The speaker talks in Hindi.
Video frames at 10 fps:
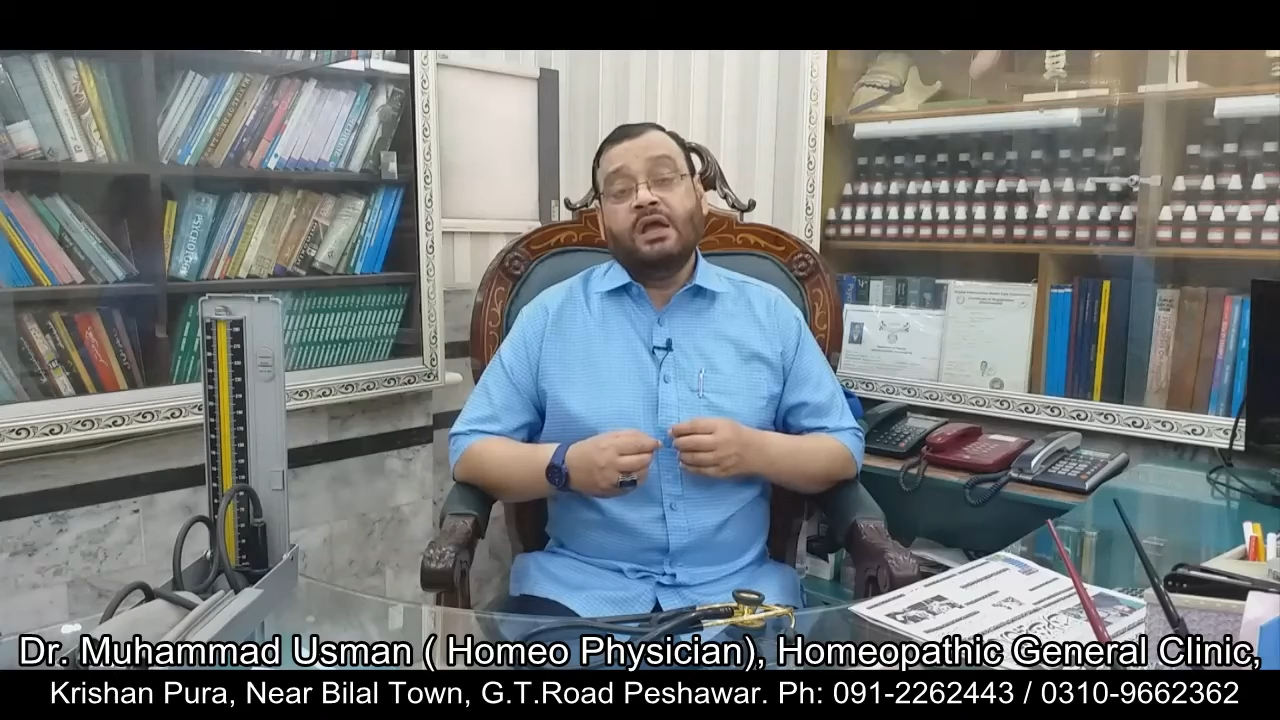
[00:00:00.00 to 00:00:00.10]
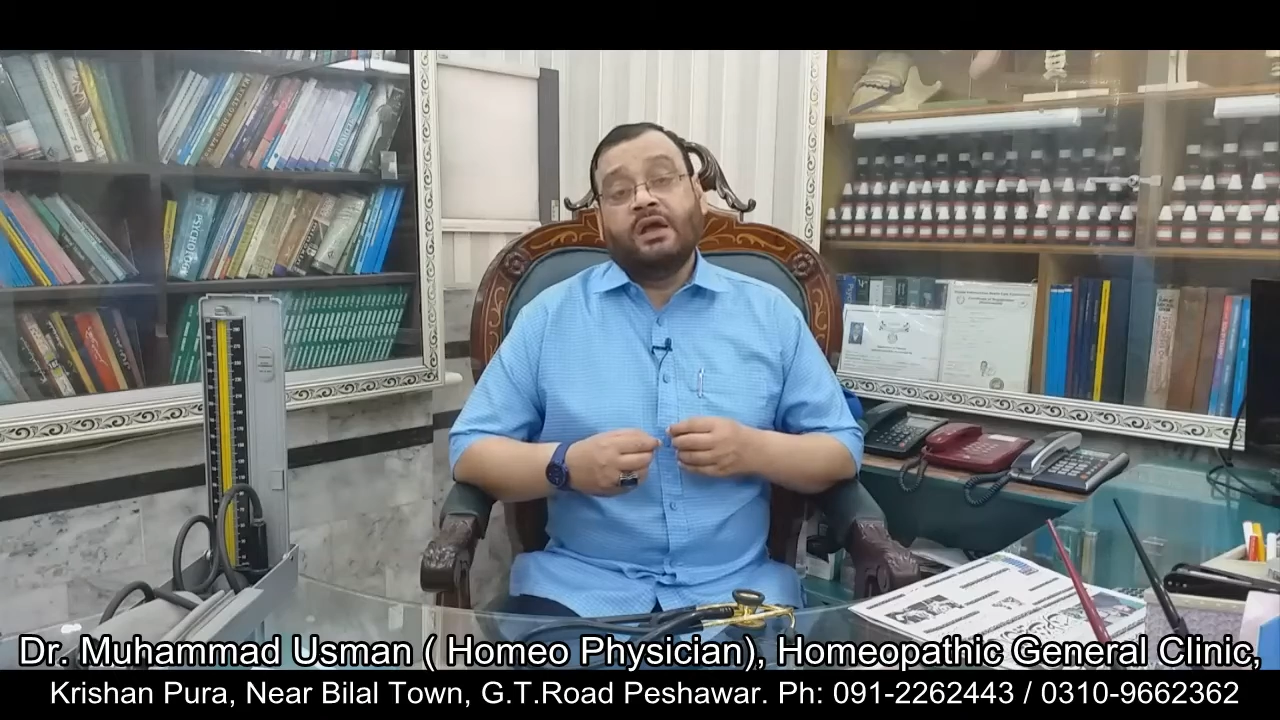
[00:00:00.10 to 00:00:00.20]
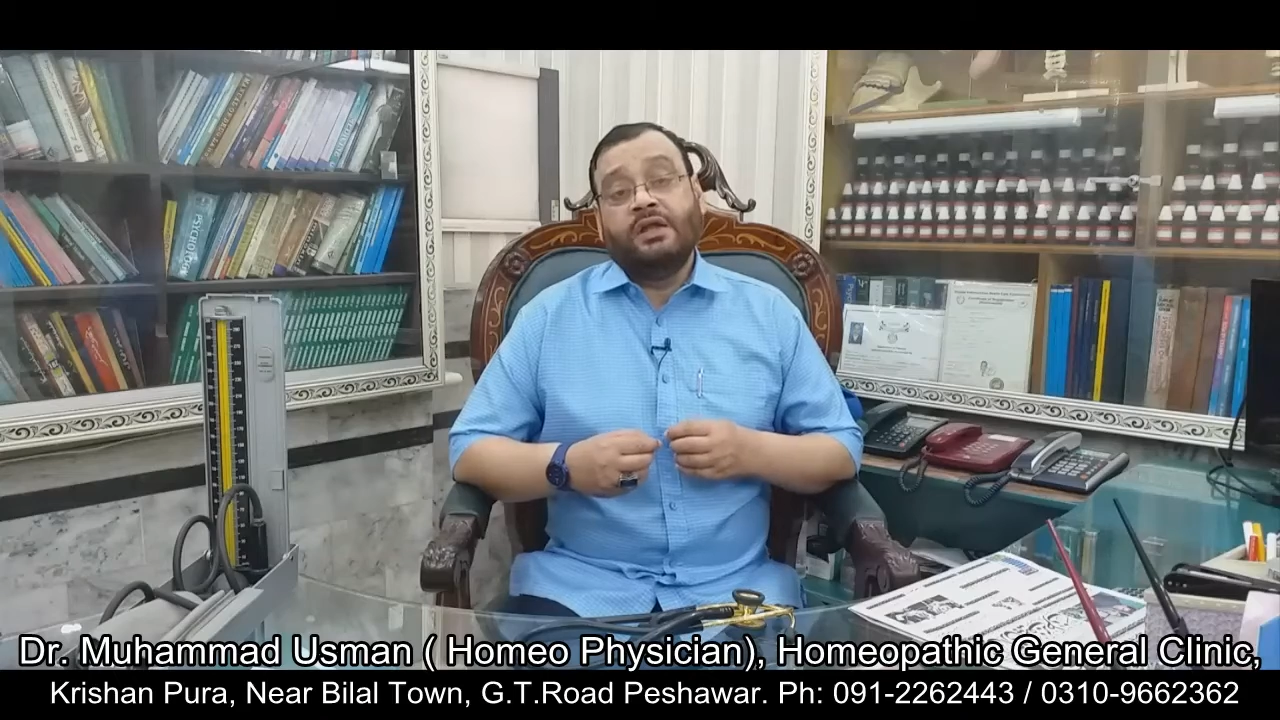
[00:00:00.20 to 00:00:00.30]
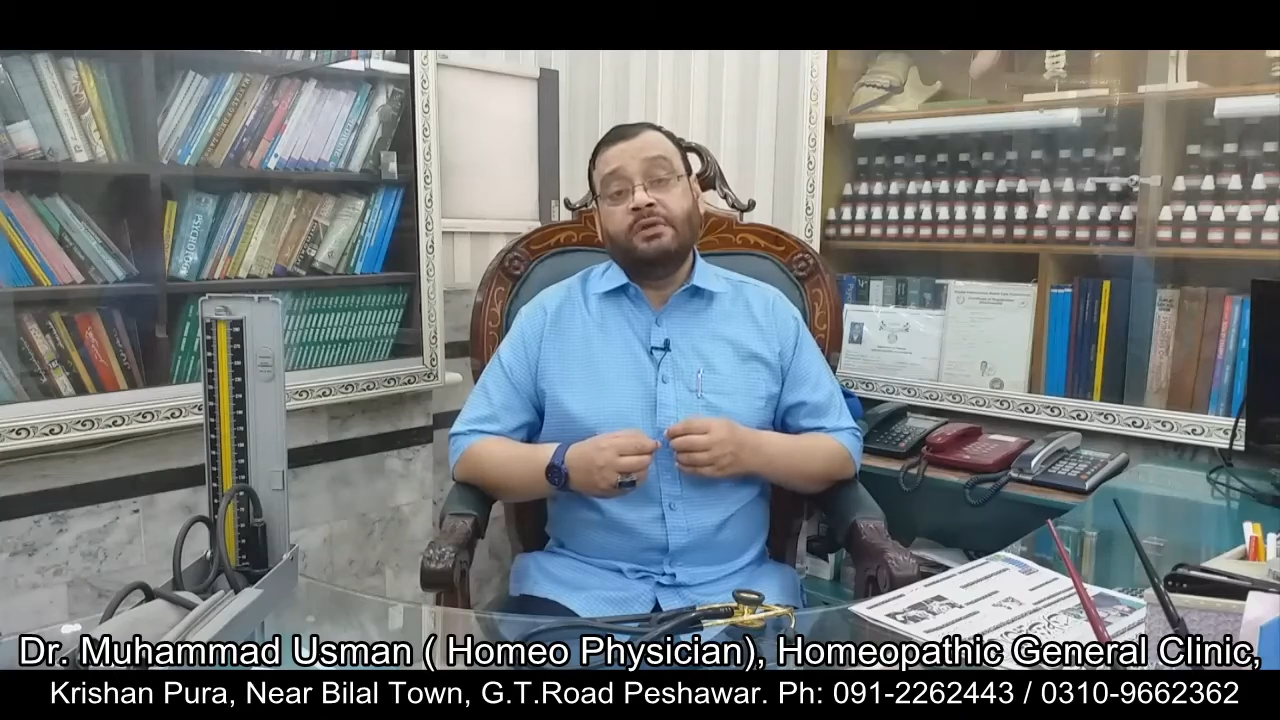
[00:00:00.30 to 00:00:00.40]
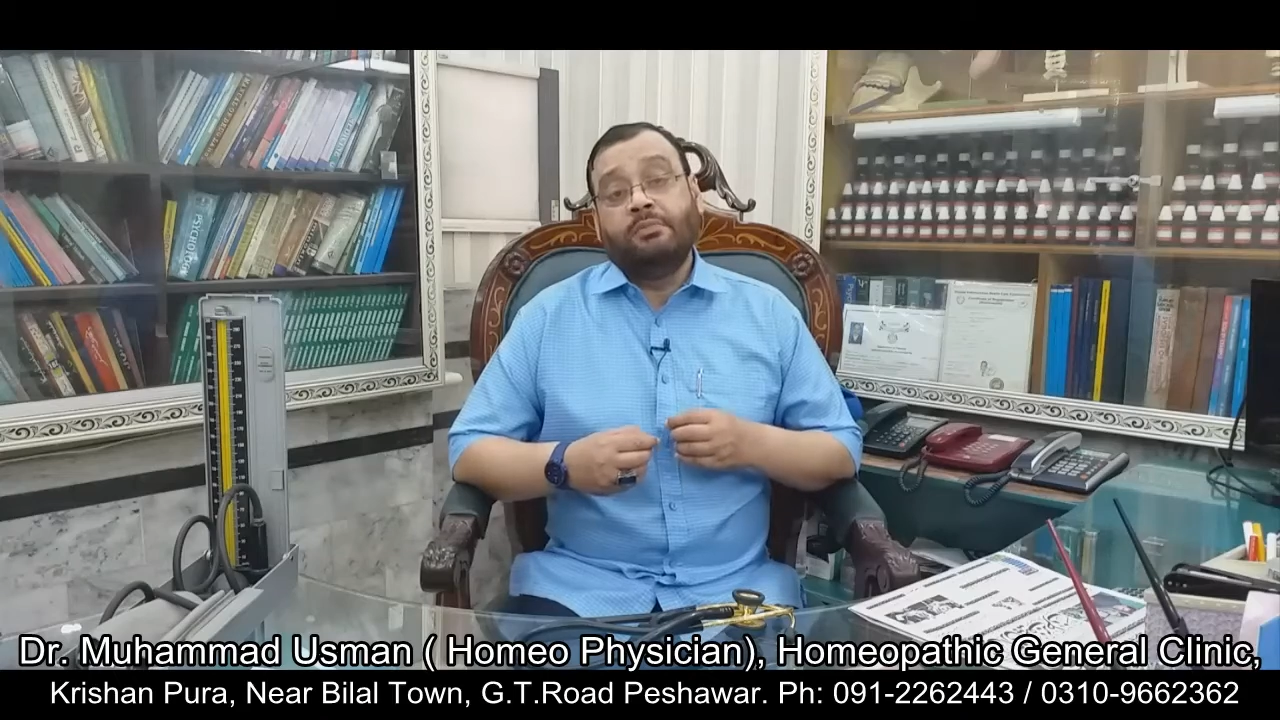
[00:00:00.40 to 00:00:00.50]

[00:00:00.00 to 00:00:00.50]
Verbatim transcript: कहीं